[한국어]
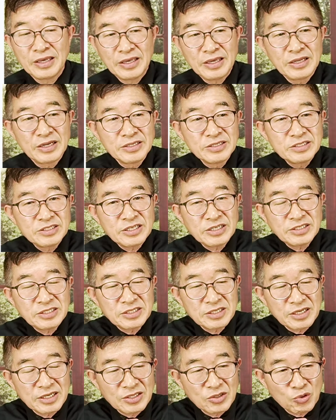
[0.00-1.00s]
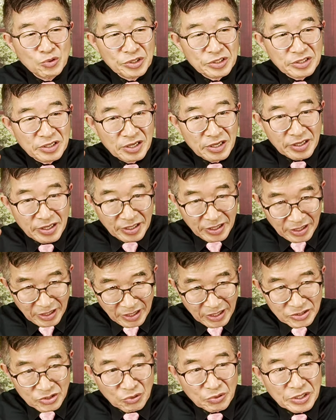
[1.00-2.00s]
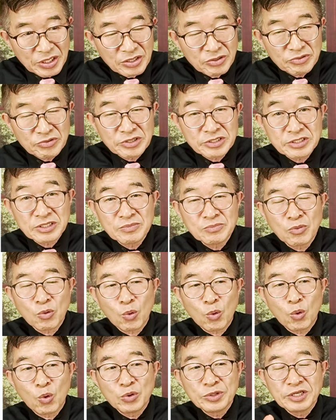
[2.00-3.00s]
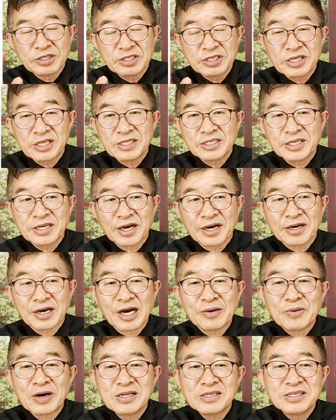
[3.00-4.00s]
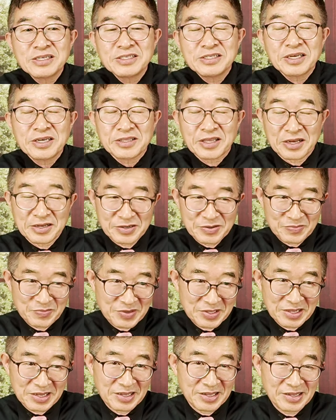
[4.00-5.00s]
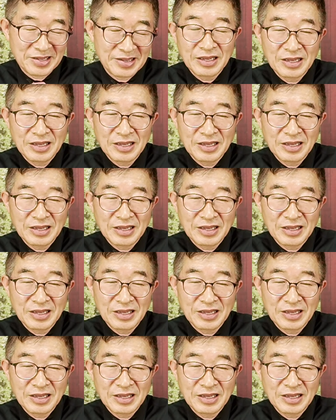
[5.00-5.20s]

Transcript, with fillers: 이런 지적인 노력들이 계속 이루어져서 모든 실체가 까발려지게 된 겁니다.